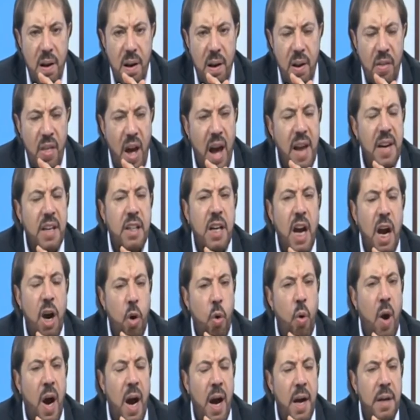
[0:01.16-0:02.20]
لذلك
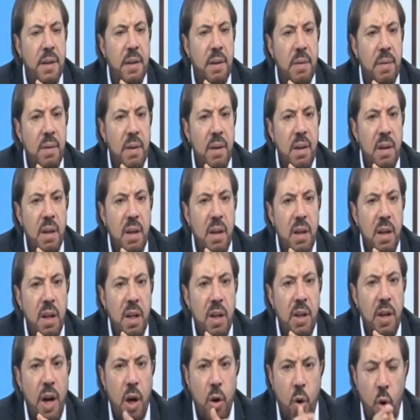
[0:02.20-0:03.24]
اخوان
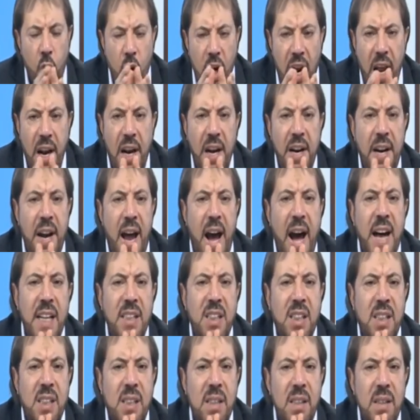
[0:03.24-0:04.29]
نقول
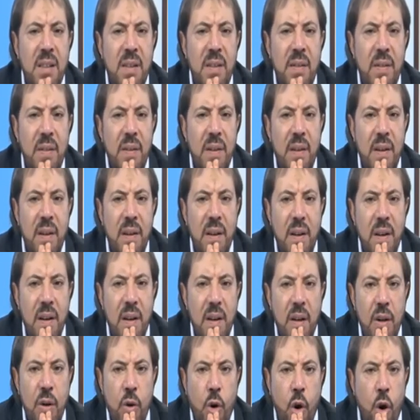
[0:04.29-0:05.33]
للناس
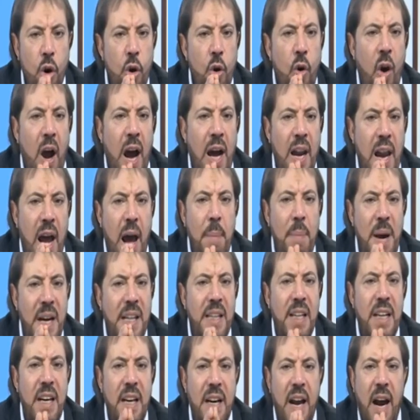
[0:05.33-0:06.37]
كونوا على
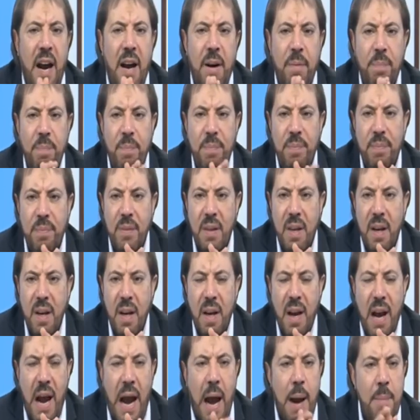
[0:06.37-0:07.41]
بينه
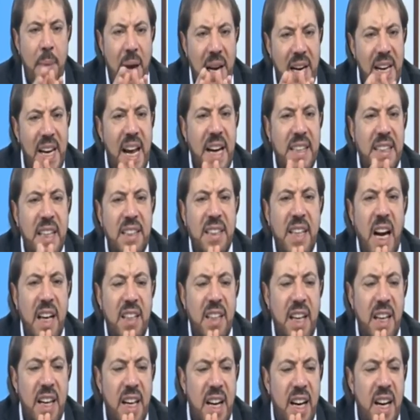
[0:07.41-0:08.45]
عمليه
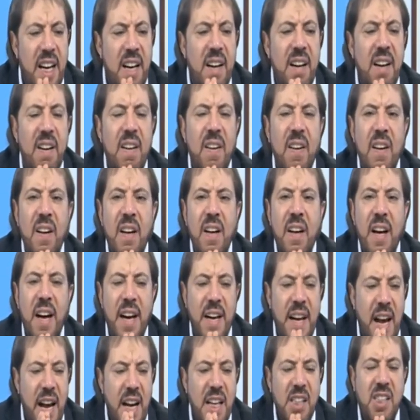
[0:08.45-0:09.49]
التطهير
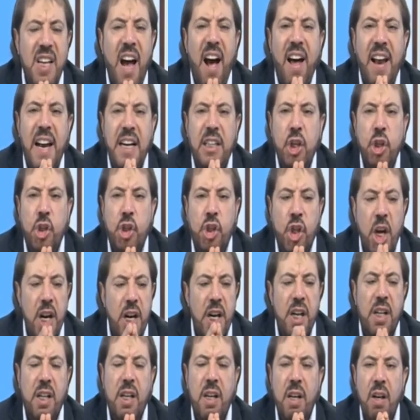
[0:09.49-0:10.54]
هي ازاله
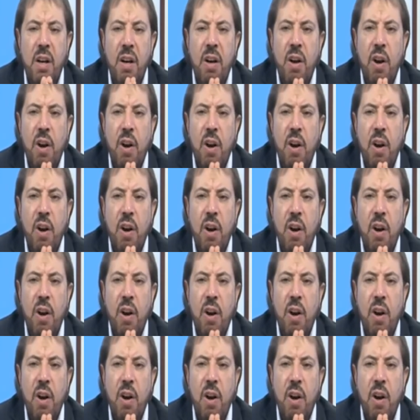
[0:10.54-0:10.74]
الشرك